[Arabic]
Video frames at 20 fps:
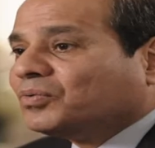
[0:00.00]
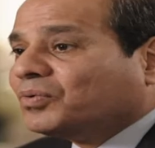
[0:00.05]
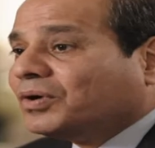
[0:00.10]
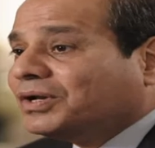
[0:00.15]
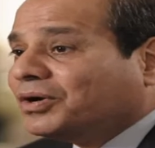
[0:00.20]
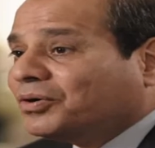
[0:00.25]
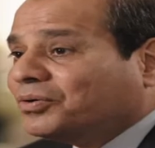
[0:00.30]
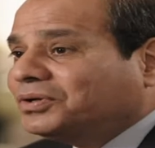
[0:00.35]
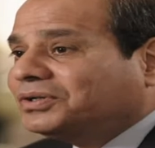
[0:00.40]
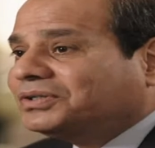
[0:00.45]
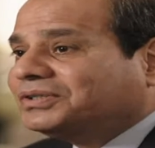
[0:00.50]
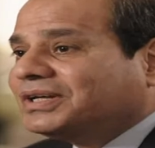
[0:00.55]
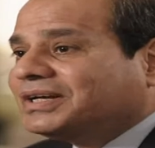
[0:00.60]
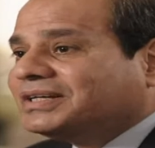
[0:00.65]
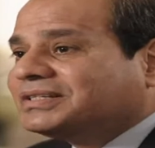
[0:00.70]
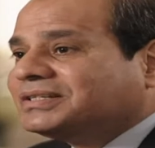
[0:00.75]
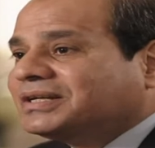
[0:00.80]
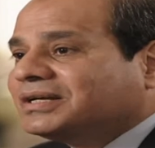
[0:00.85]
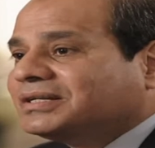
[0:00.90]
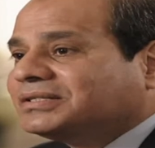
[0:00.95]
وانا قلت
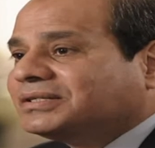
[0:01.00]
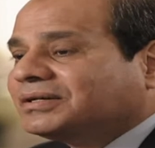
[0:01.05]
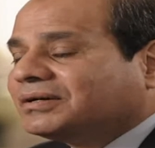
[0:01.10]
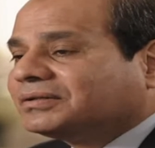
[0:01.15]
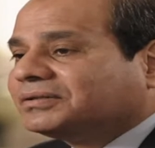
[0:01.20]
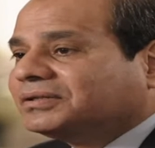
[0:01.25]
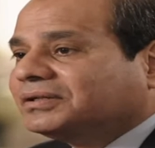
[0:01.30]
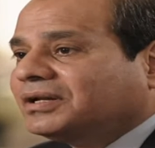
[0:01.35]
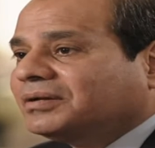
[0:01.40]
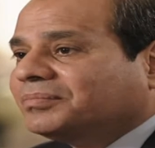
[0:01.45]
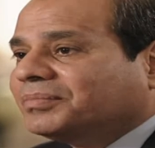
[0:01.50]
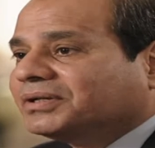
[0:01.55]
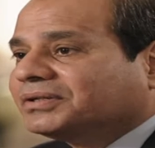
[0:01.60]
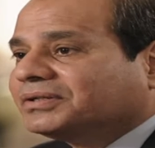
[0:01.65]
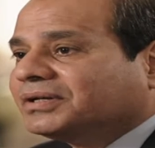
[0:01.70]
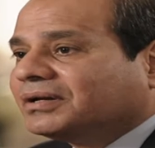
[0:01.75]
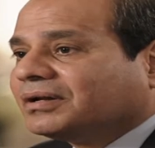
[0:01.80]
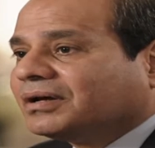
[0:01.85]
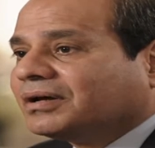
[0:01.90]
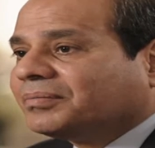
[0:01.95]
اثناء زيارتي
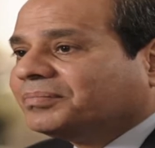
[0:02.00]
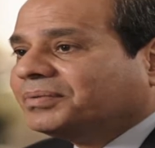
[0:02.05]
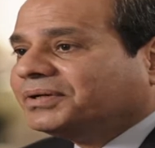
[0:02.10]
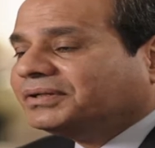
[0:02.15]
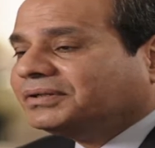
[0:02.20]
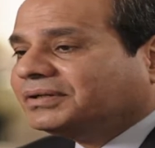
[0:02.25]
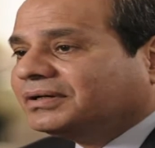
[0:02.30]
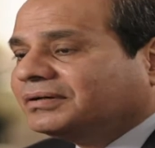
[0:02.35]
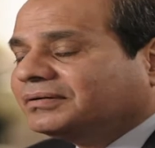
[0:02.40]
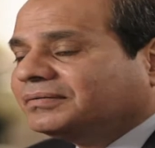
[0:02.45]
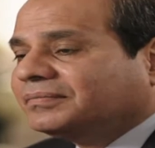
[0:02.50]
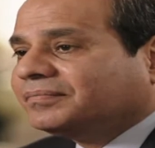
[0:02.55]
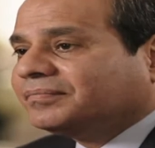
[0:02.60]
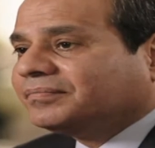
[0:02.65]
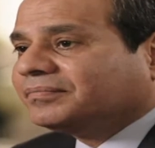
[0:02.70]
للمنطقه الغربيه